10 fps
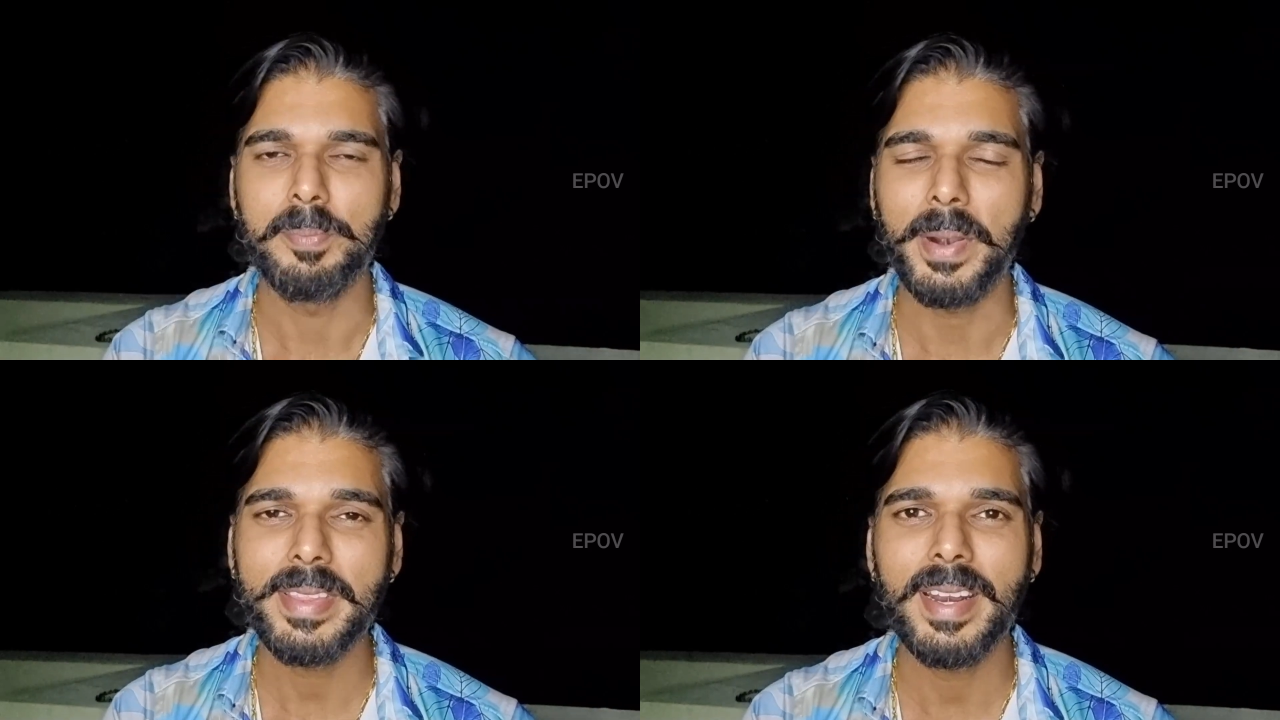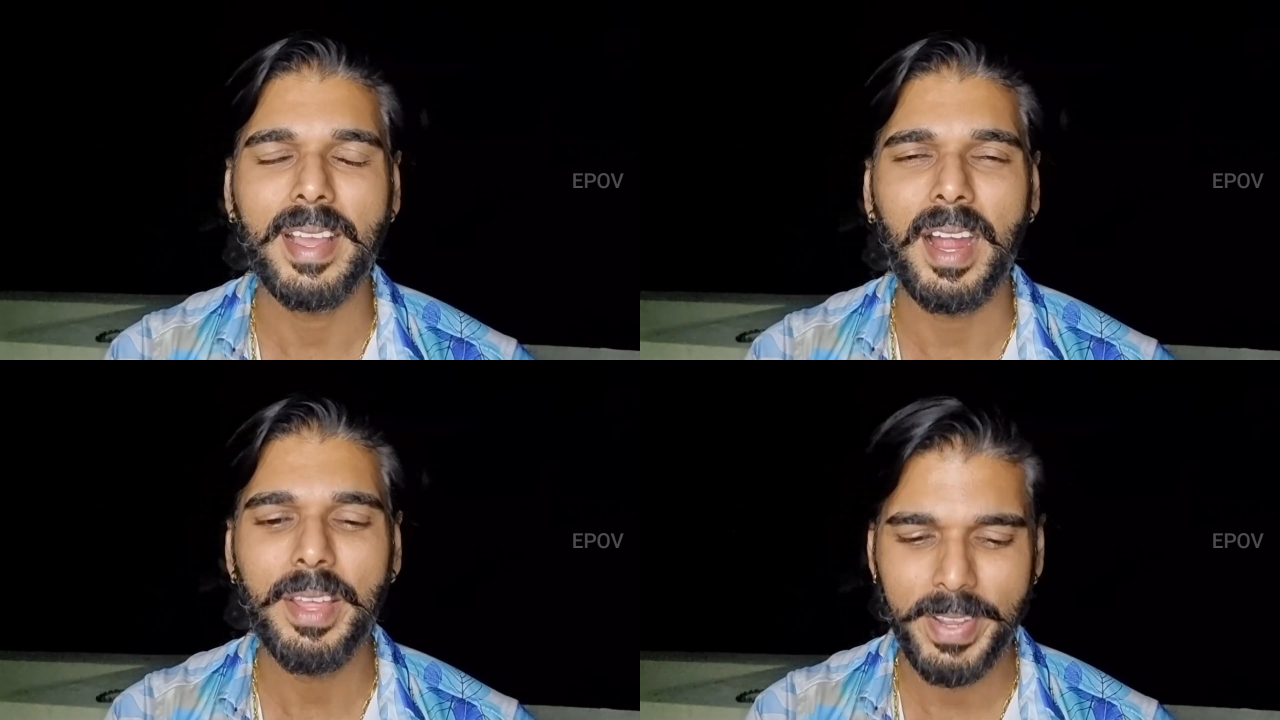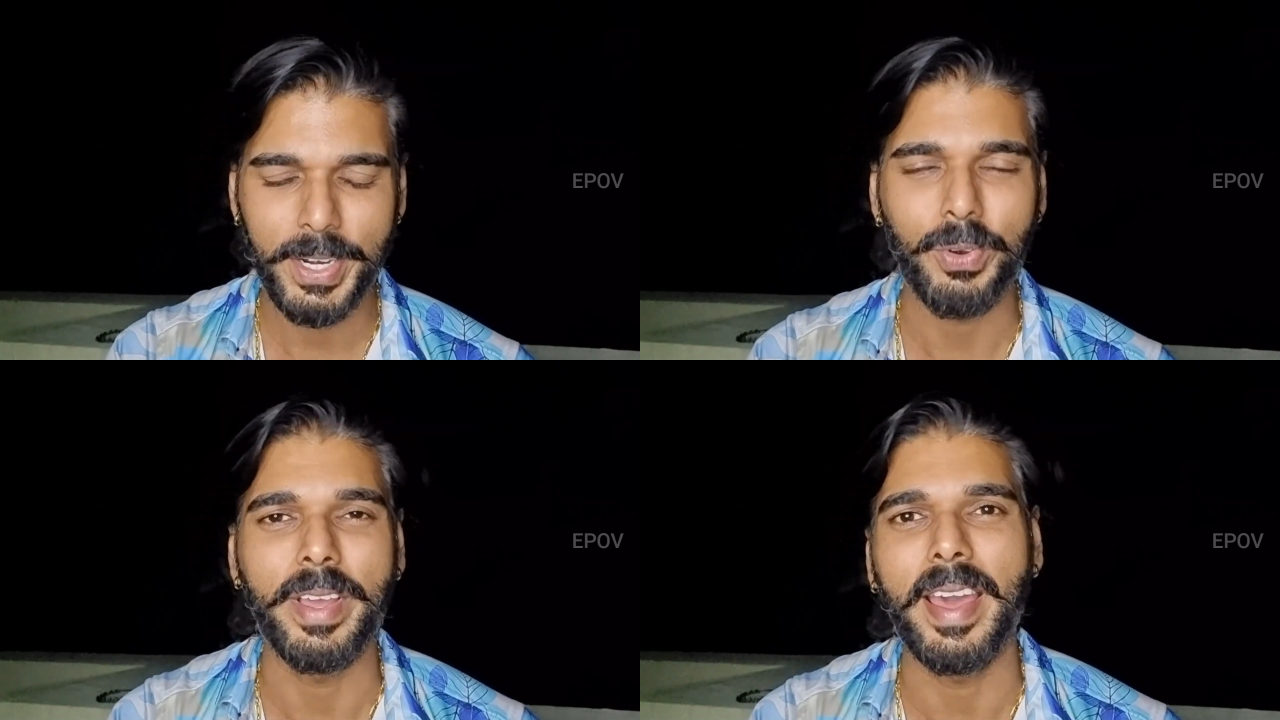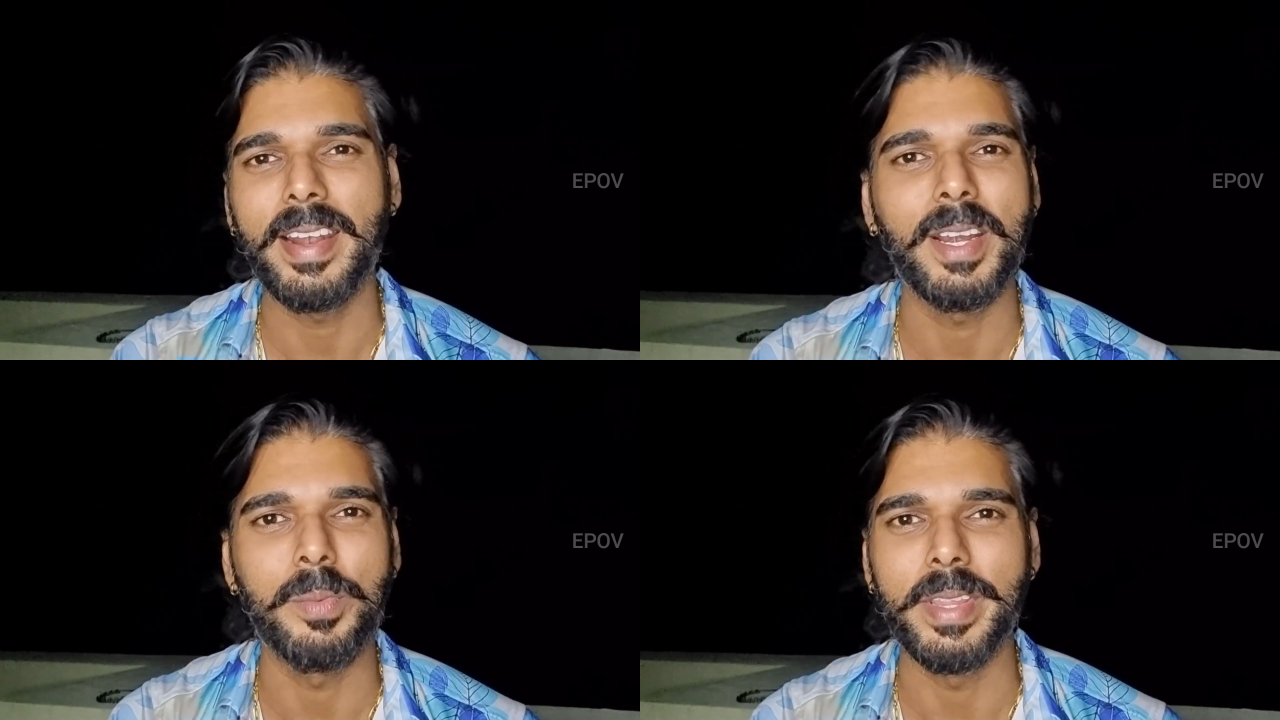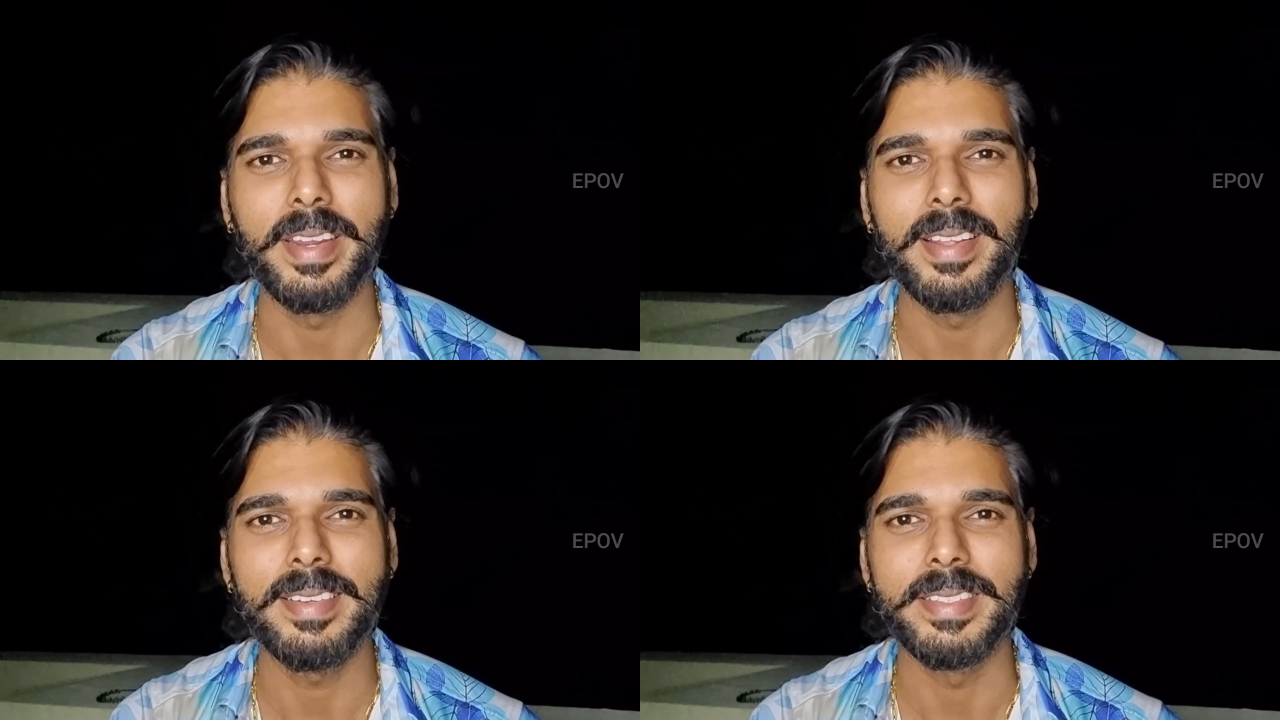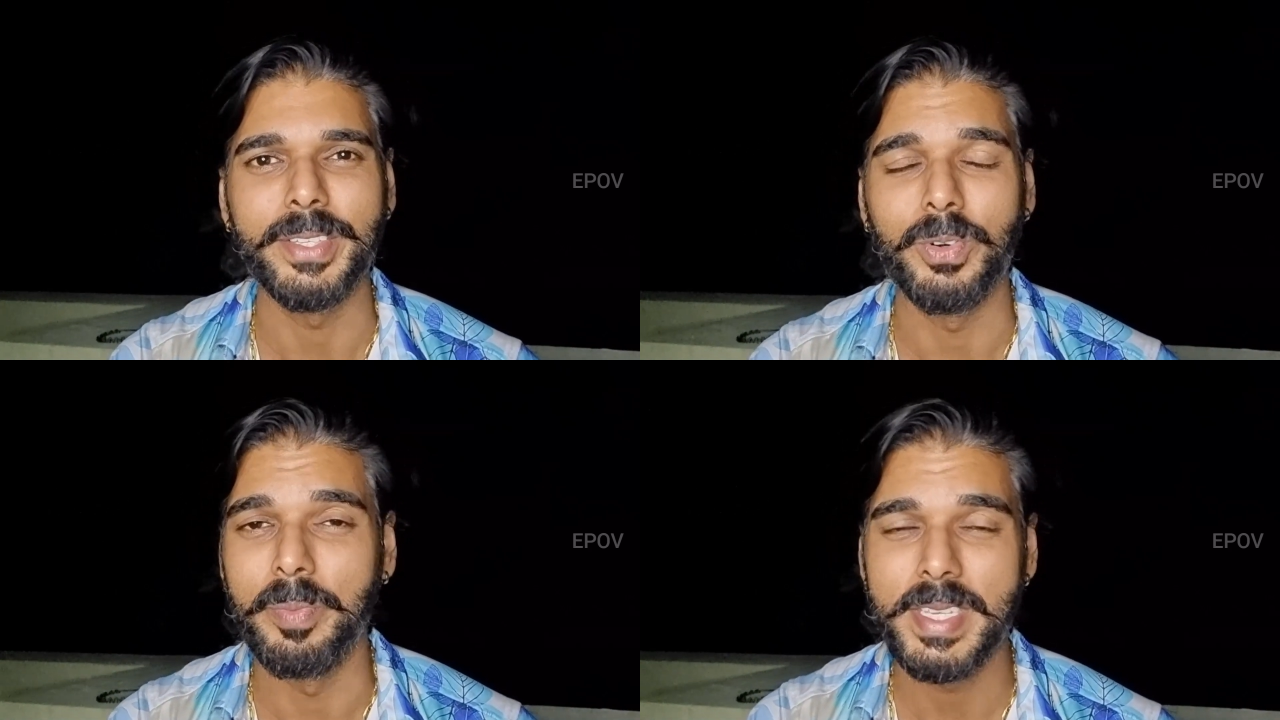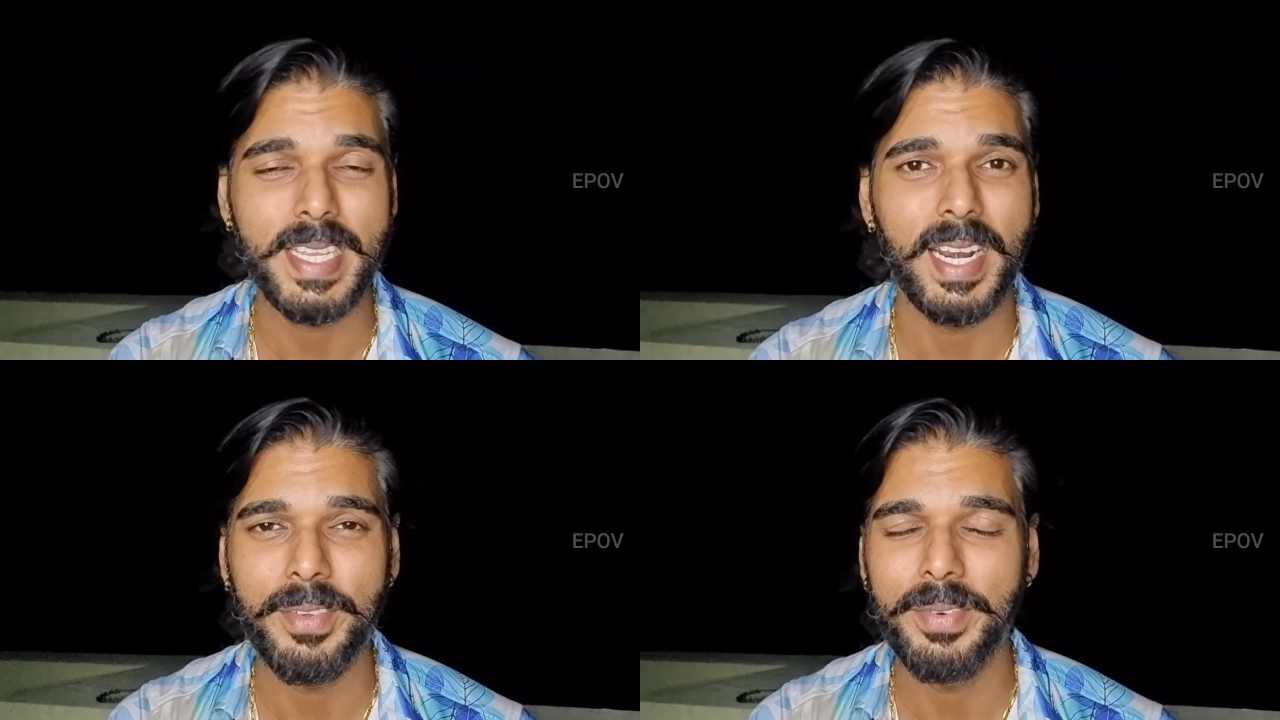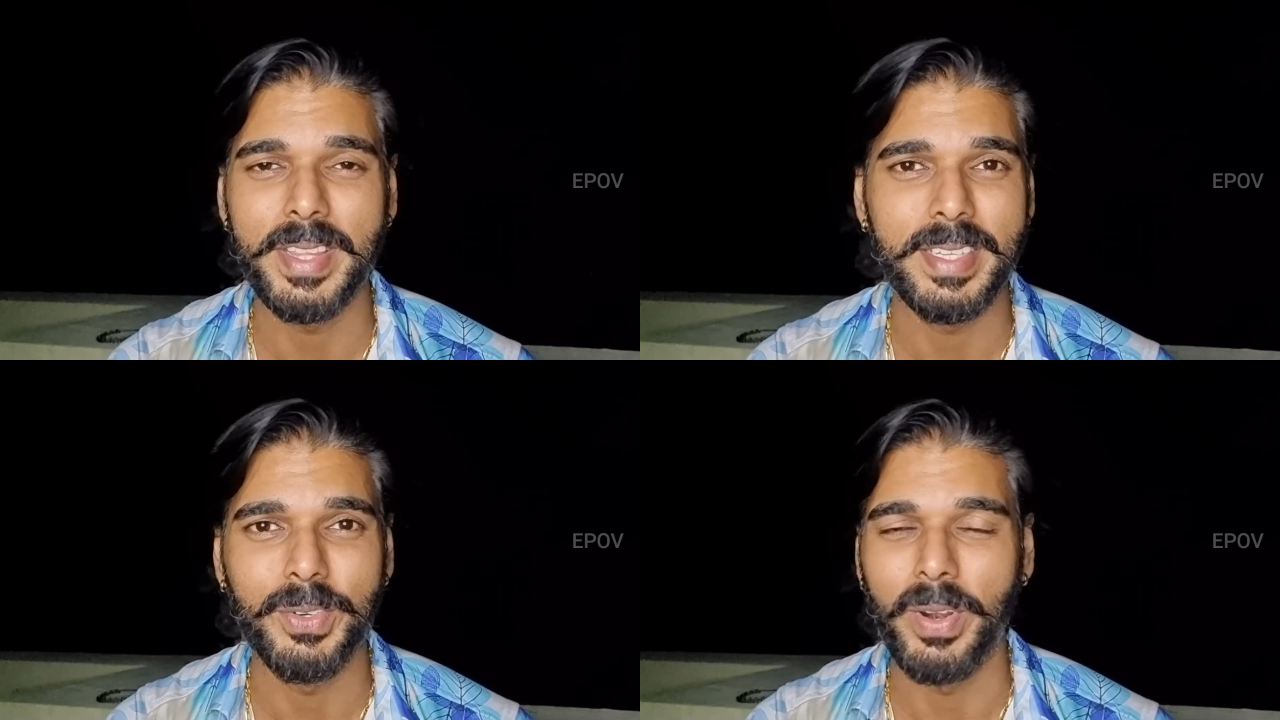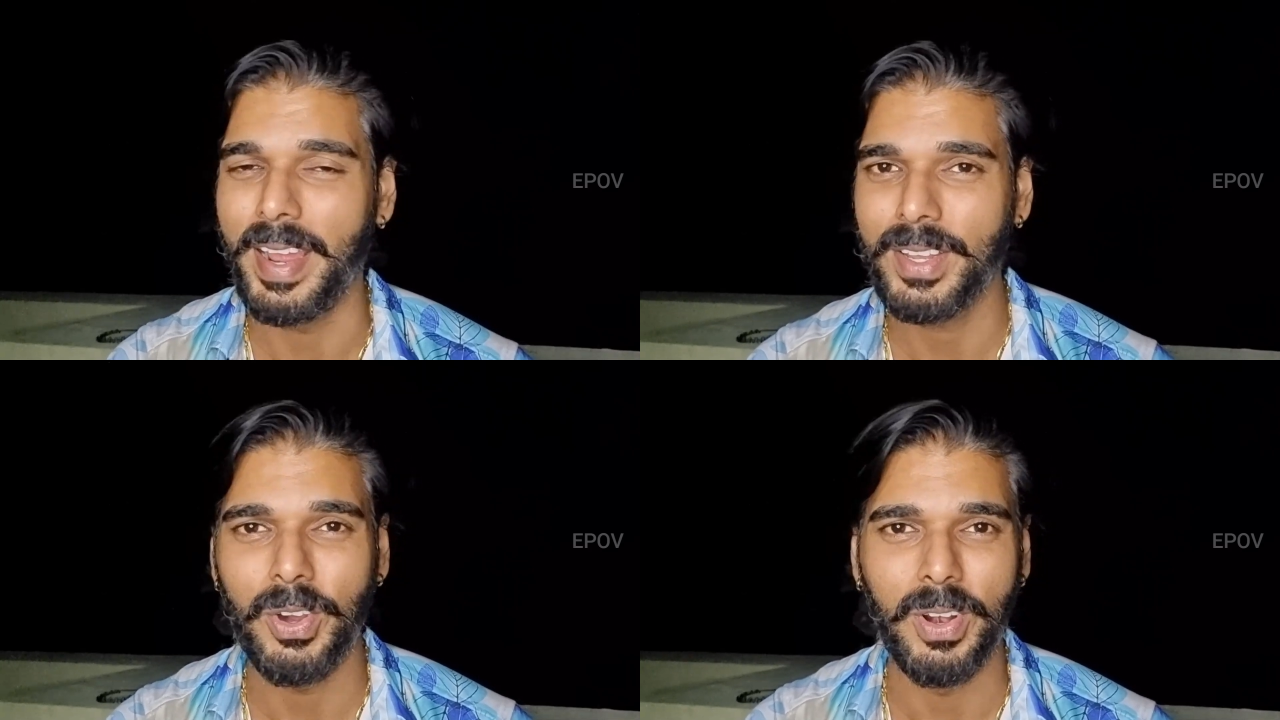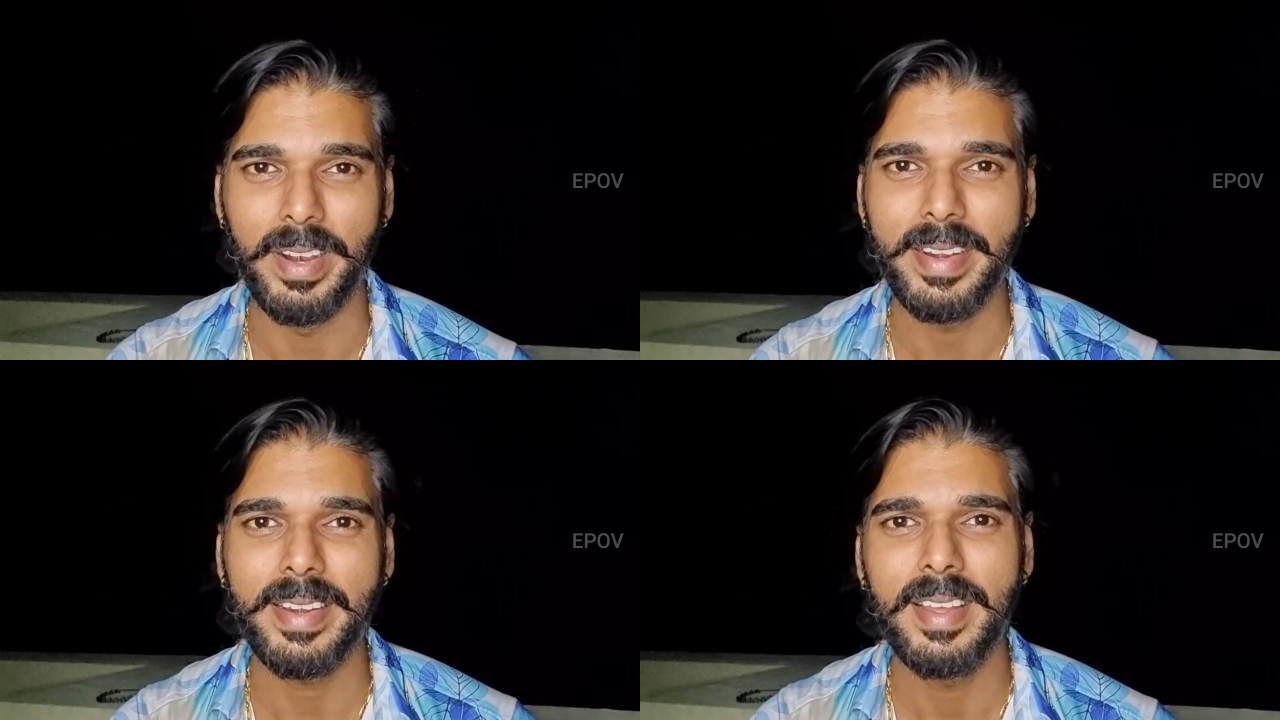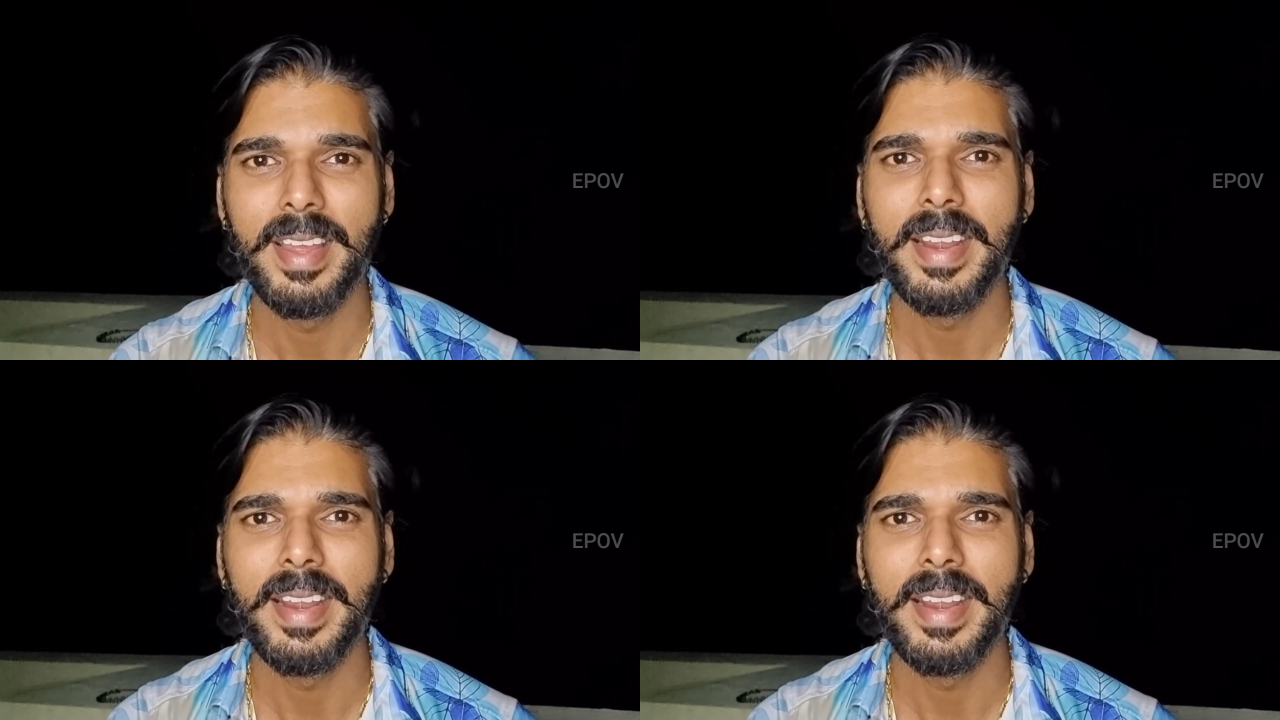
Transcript: படத்துல காளி வெங்கட்டோட கேரக்டர் பார்த்தீங்கன்னா இவர் பேசிக்கலாவே வந்து ஒரு ஆல்கஹால் அடிக்ட்